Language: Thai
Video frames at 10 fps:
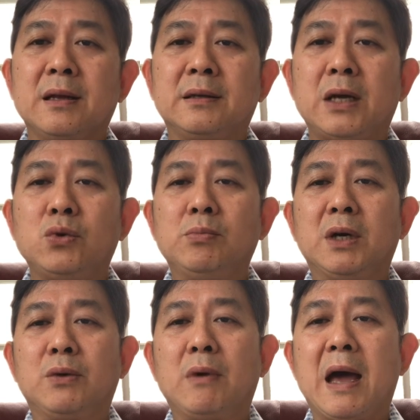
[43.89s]
แล้วดูเหมือ
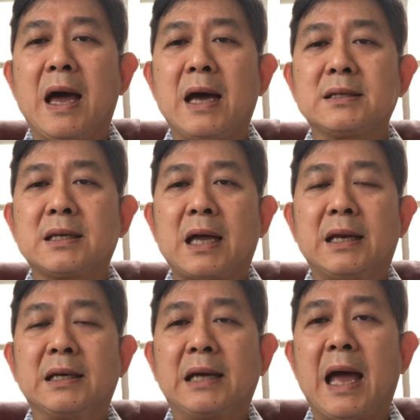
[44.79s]
นว่าสถาน
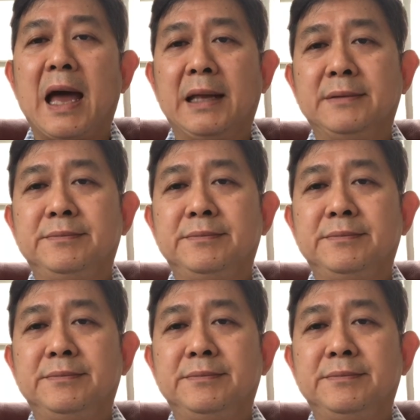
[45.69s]
การณ์